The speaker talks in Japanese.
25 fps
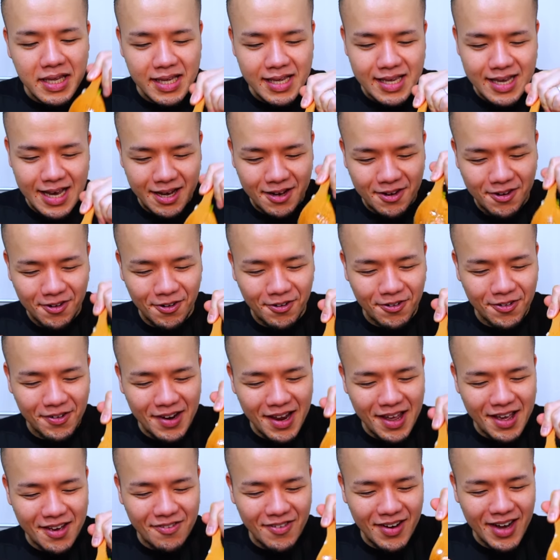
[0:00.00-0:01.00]
いやこ
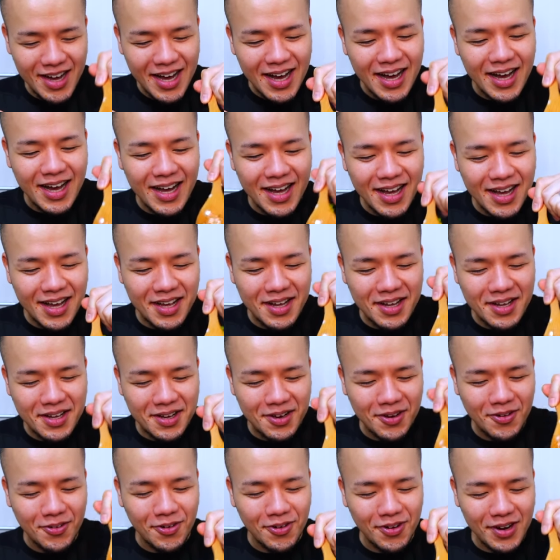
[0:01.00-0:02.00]
れは
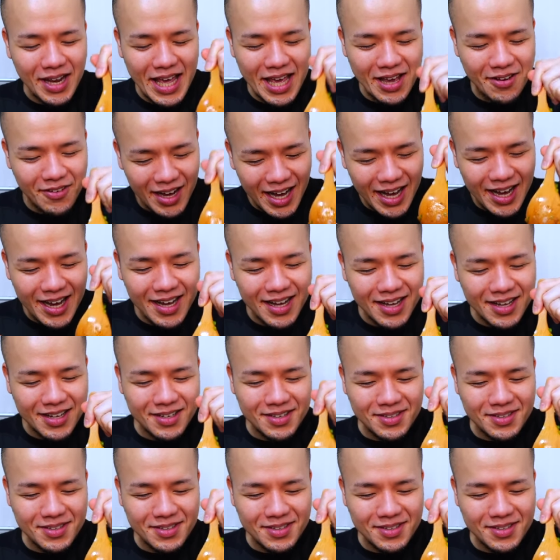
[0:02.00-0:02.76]
これは